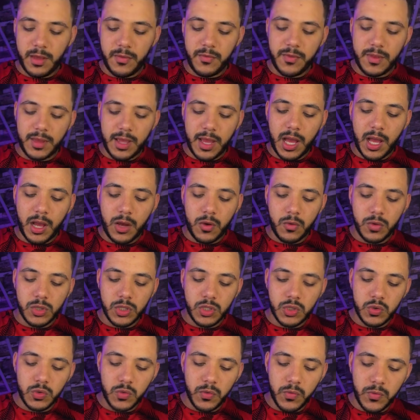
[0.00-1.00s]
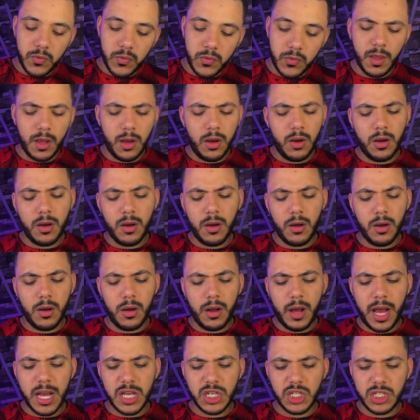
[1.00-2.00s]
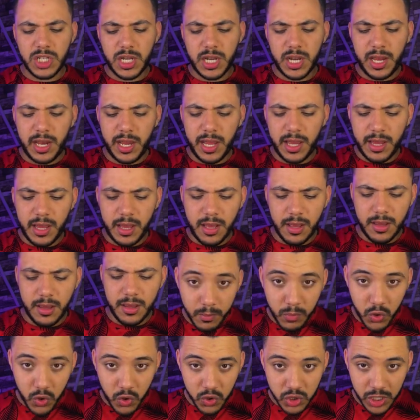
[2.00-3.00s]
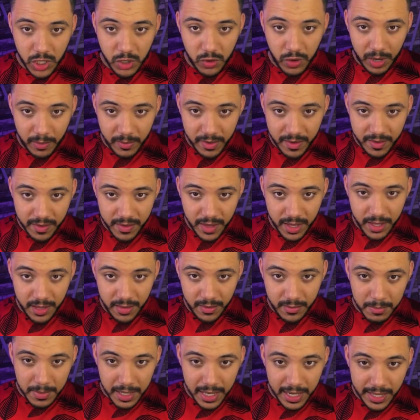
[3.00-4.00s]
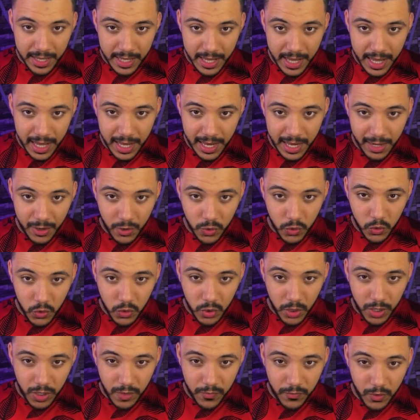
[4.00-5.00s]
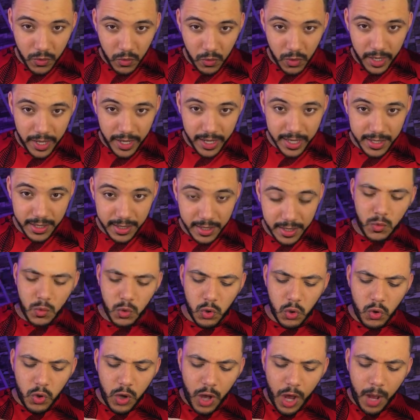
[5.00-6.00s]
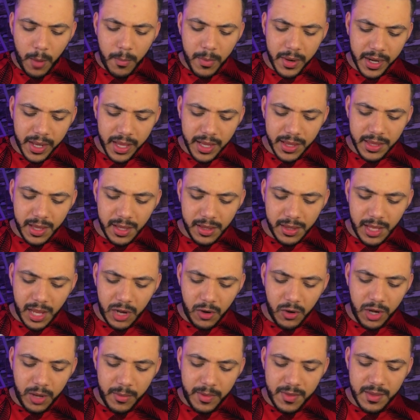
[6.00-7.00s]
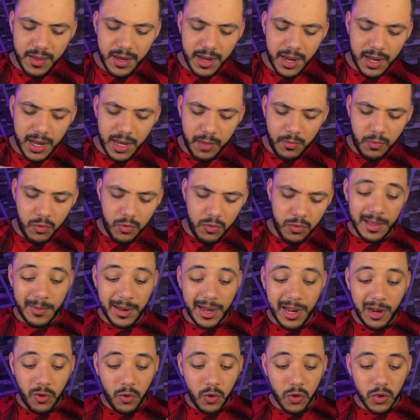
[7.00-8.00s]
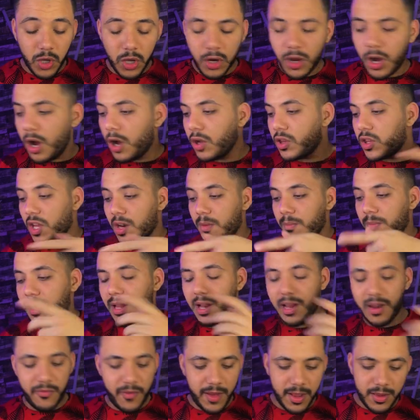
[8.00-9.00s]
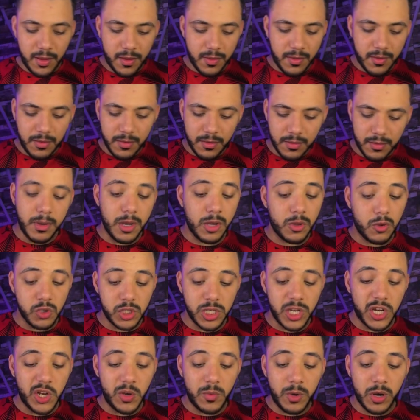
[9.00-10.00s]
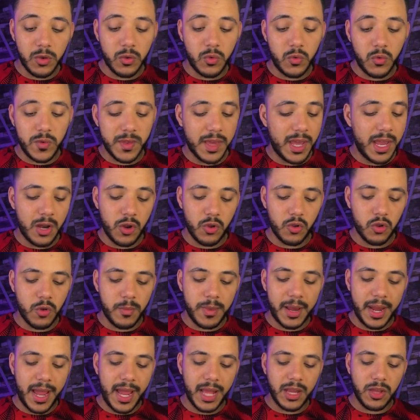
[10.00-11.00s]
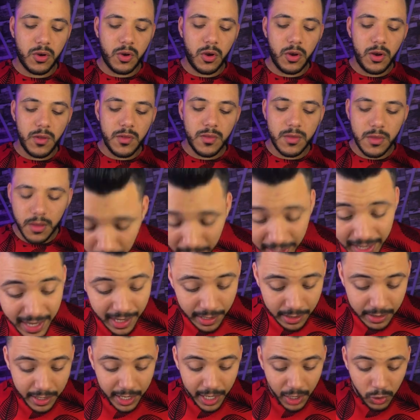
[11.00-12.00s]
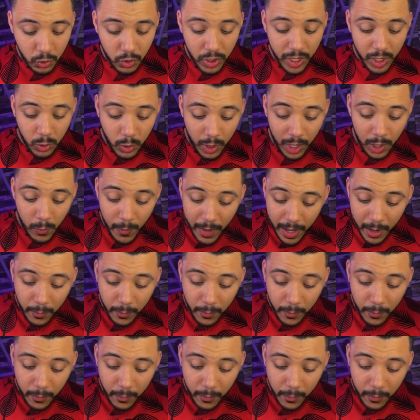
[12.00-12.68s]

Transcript: نفتح ونشوف اه على الشكل ايه ده بصوا شكله عامل ازاي مليان خضار في كل حته ولونه احمر جدا تعالوا كده بس نقلبه ده مليان خضار اكتر من اللي فات اصلا برده شكله برده زي الاندومي الرومي العادي خالص ولكن ريحته ريحته حلوه